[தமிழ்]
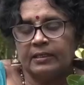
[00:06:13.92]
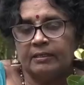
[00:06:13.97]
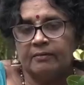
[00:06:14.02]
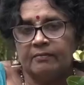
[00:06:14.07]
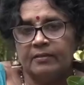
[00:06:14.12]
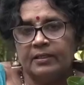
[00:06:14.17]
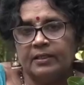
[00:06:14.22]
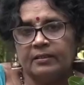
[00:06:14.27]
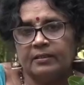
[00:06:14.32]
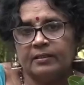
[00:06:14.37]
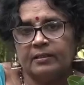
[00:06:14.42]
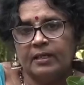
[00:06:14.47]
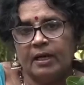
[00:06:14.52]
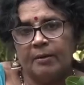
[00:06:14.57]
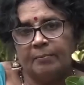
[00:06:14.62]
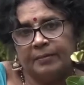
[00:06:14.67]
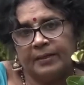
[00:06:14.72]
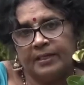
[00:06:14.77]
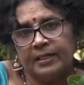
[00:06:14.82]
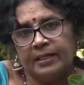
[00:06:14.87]
இதில் விழுந்து
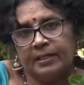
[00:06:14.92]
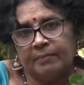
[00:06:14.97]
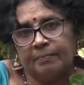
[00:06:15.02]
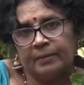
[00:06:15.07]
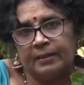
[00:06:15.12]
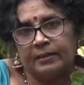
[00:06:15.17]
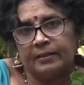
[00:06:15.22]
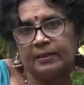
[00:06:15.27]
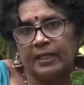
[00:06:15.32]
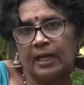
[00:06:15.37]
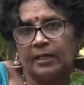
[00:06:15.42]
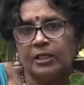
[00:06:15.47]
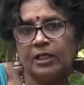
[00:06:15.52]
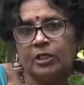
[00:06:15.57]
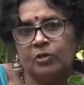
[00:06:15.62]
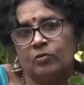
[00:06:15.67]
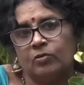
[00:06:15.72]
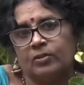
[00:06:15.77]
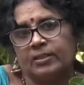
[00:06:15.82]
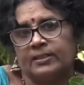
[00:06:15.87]
அப்படியே
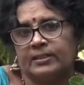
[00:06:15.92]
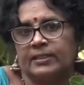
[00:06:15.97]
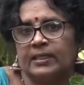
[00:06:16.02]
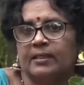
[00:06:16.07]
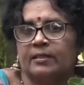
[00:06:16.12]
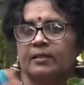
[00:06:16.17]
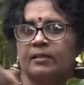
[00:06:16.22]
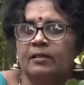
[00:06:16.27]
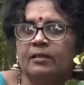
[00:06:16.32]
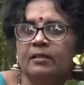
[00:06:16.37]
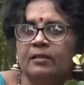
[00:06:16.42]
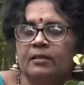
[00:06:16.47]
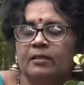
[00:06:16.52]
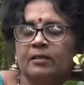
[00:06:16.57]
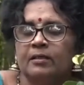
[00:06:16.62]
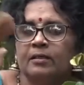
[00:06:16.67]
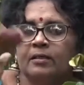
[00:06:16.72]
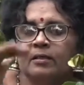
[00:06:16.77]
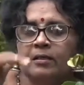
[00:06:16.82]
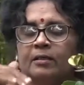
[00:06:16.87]
தண்ணியோடு சேர்ந்து
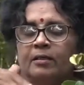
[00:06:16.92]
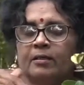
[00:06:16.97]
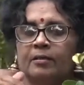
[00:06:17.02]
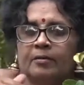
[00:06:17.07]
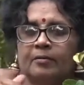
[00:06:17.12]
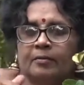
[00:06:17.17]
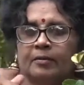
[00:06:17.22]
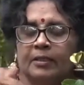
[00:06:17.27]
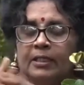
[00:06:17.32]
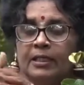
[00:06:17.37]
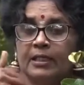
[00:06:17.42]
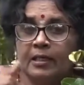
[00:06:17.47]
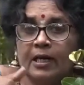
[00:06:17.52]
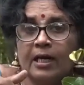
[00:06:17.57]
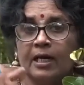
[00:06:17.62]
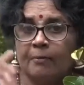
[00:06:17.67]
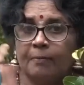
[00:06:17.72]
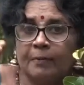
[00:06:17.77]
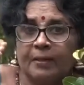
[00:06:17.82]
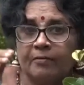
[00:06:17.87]

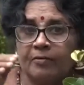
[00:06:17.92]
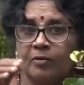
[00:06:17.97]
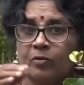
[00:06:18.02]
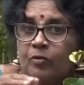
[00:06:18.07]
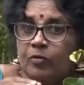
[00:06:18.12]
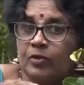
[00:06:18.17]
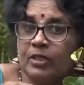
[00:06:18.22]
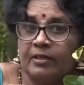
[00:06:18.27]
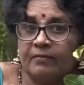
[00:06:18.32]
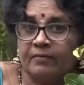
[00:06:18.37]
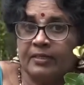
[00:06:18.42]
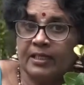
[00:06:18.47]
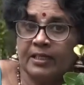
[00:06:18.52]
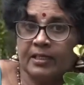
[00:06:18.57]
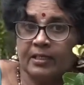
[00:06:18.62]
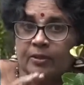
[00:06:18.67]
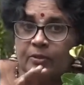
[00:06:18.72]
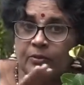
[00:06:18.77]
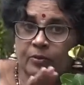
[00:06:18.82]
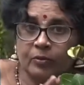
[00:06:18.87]
நீரால் பரவக்கூடிய
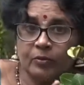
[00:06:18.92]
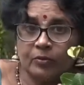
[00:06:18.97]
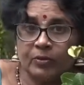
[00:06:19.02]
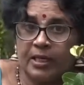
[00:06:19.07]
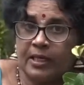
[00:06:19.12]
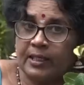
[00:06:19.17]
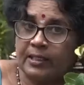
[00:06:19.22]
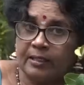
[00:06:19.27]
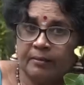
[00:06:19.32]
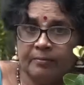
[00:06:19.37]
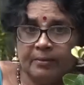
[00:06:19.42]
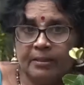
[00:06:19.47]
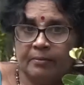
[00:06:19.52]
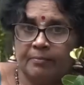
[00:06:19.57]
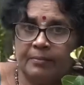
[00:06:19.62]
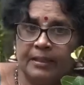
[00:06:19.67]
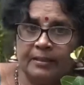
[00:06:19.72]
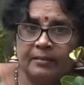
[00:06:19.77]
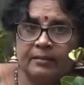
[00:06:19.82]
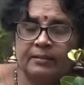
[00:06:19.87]
விதைகளுக்கு ஒரு உதாரணம் இந்த
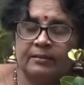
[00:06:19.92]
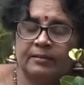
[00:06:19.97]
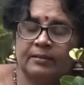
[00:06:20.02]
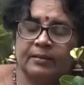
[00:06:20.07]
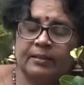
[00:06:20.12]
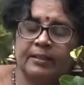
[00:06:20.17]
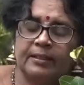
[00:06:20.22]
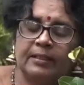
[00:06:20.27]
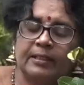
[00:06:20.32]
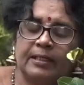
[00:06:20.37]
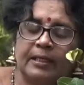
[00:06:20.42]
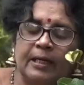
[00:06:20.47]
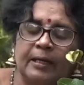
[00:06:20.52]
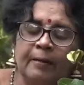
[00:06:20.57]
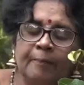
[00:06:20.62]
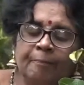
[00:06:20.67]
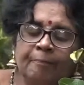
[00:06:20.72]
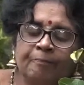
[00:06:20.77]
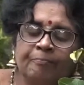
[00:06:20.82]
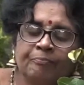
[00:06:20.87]
மருந்து
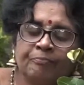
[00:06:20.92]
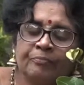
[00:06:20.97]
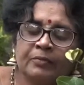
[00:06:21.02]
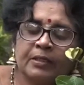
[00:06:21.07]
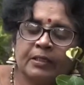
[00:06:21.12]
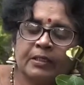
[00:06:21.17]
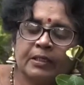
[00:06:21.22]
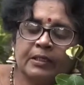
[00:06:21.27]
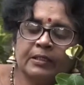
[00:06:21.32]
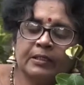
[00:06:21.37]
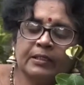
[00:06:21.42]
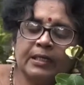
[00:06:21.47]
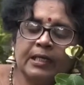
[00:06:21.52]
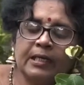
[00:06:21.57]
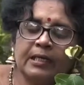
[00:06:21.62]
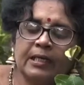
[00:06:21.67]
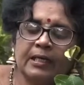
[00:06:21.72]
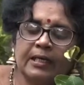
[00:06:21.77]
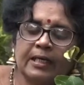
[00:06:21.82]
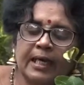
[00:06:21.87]
எடுக்கலாம் இது
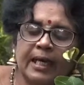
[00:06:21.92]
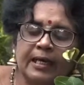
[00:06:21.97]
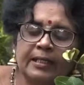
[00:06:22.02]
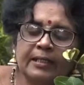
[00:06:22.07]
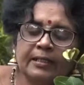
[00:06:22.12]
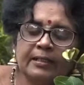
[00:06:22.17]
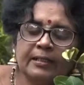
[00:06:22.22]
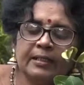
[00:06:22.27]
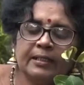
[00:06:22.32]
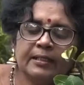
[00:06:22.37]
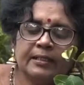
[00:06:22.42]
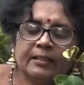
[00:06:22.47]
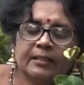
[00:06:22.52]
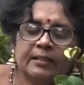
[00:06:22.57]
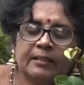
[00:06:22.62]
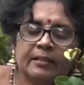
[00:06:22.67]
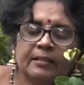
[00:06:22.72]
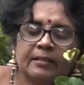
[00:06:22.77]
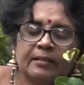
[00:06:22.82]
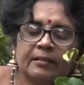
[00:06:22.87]
நல்லா கனிந்த
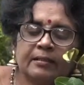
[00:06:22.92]
இந்த